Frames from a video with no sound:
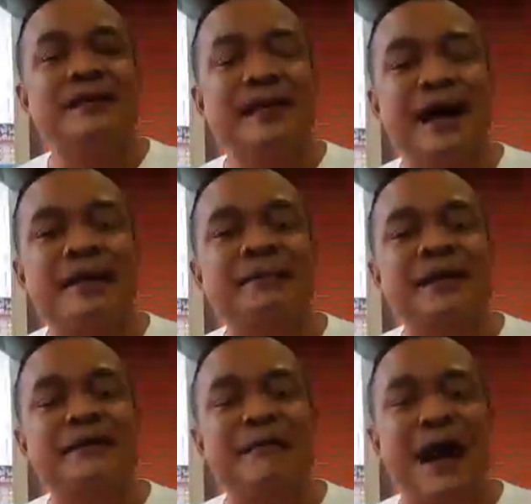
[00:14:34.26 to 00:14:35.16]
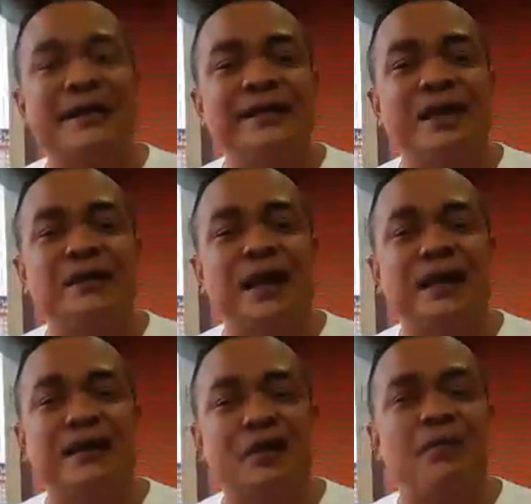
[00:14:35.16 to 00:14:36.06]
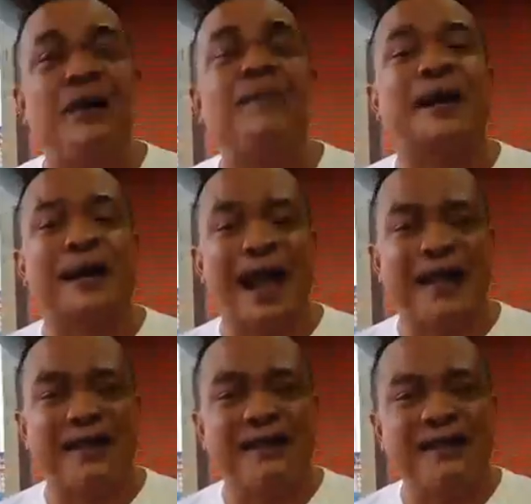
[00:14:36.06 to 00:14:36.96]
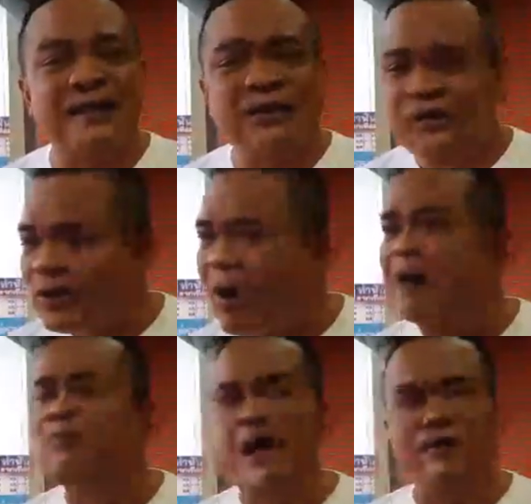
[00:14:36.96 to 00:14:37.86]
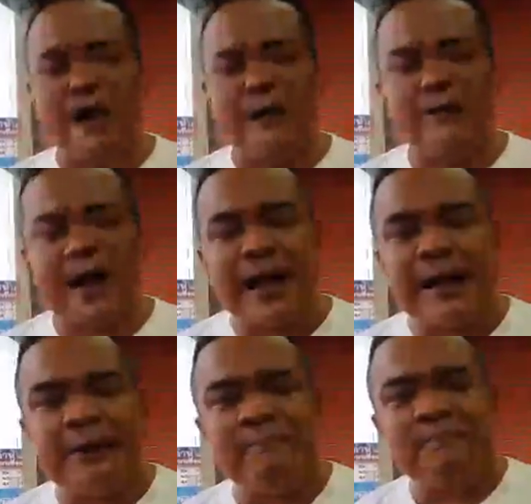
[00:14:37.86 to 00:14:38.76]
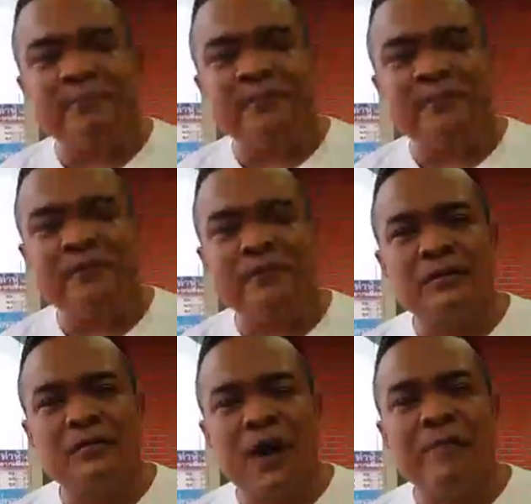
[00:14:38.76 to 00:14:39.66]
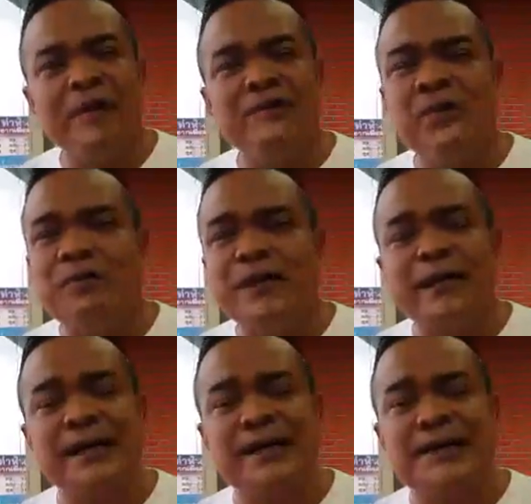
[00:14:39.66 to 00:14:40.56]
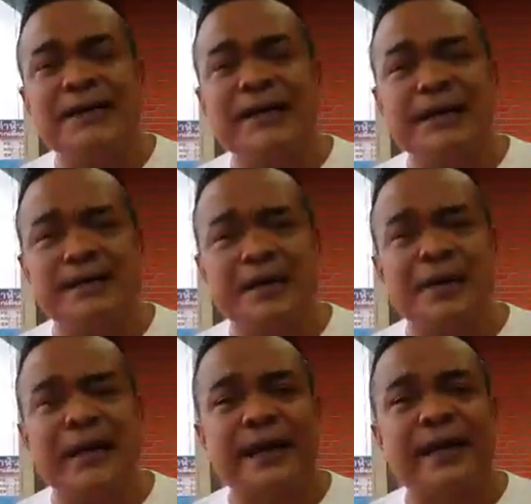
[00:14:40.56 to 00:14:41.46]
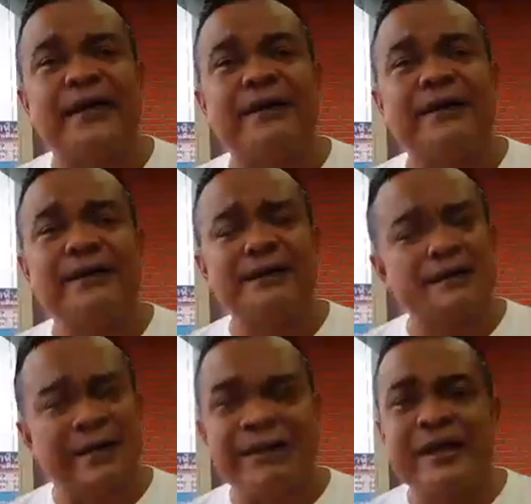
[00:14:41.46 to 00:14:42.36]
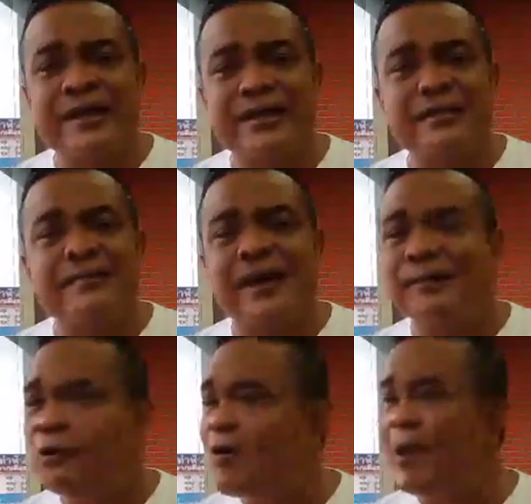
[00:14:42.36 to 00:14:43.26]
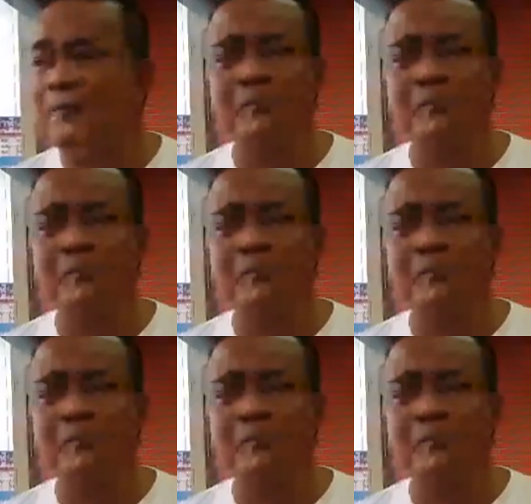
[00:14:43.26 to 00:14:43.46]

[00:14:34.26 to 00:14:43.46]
นะครับเกินกว่าที่เราจะยอมรับกันได้ ด้วยความวาดหวังว่า ความไม่สงบที่เกิดขึ้นในเจ็ดจังหวัดนั้น จะไม่เกิดขึ้นใหม่อีกเพราะว่า